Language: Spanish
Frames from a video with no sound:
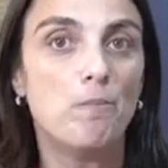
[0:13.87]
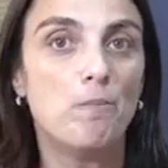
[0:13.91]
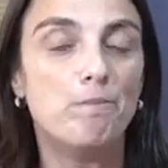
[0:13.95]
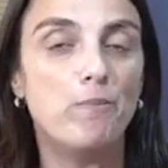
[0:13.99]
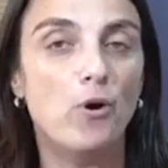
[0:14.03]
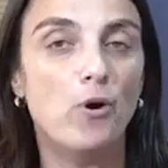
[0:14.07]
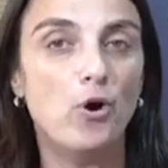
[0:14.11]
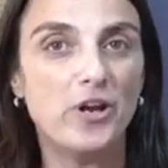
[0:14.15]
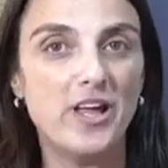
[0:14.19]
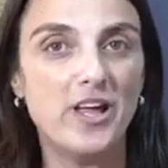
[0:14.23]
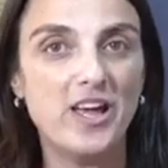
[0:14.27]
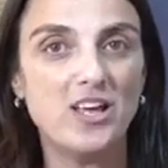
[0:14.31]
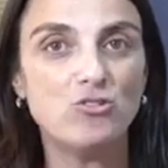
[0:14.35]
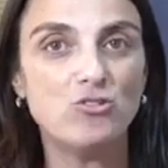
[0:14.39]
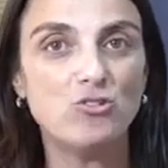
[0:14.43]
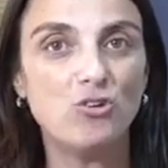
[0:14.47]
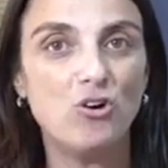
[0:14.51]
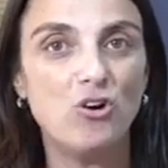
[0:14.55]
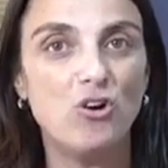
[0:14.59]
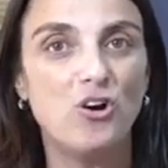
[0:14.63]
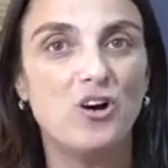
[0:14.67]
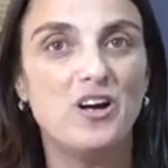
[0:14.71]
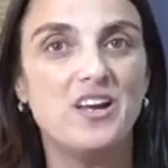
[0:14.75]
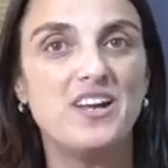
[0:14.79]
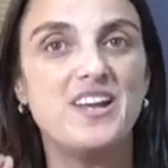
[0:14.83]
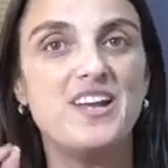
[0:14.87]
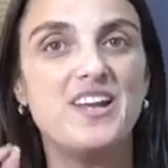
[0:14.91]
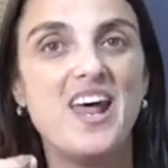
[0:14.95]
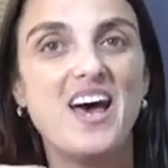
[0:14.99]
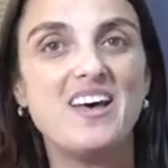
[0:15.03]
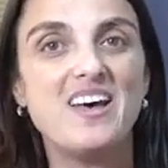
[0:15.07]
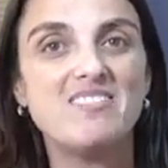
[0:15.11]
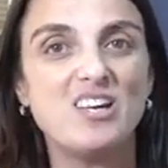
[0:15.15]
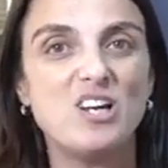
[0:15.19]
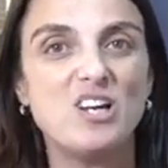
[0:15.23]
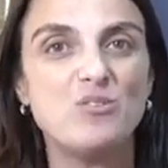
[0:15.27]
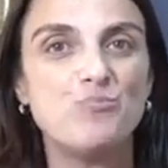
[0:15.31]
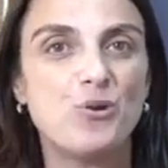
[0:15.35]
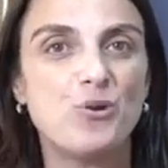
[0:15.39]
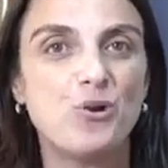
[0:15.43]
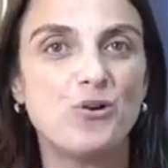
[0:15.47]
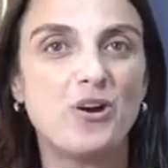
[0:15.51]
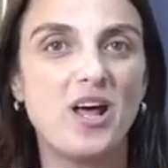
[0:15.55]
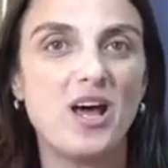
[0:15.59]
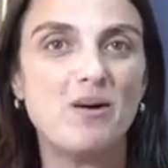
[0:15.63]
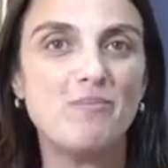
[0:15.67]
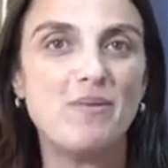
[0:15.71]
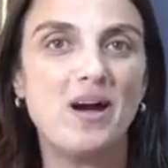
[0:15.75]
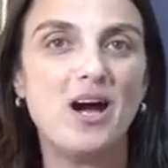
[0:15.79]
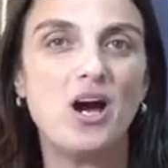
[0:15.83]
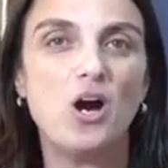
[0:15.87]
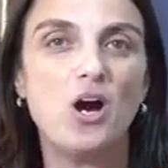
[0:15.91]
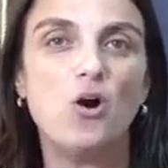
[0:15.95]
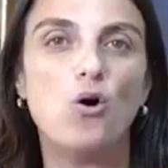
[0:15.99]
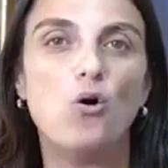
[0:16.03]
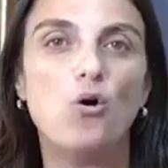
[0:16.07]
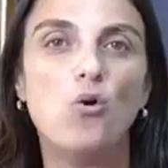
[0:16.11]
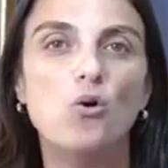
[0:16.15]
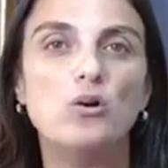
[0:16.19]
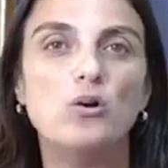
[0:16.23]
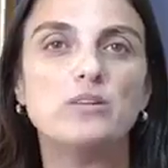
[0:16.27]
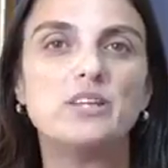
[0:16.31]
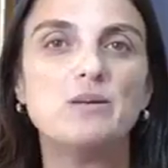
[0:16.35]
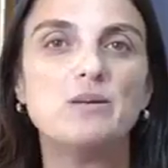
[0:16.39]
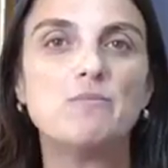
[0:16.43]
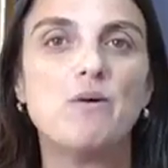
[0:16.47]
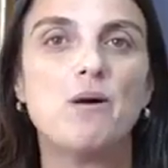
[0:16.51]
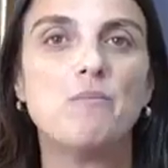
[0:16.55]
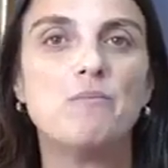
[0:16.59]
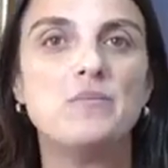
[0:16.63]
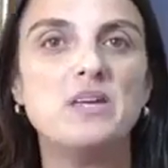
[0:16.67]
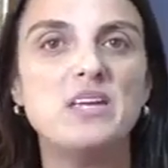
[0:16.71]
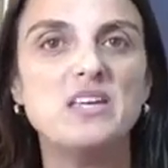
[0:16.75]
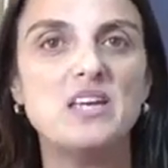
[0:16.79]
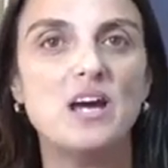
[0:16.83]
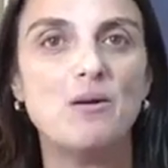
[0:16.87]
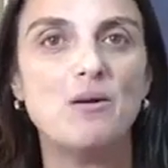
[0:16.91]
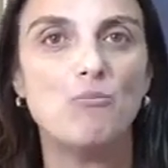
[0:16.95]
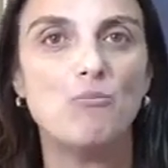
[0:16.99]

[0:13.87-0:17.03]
Por eso nace el programa Última Milla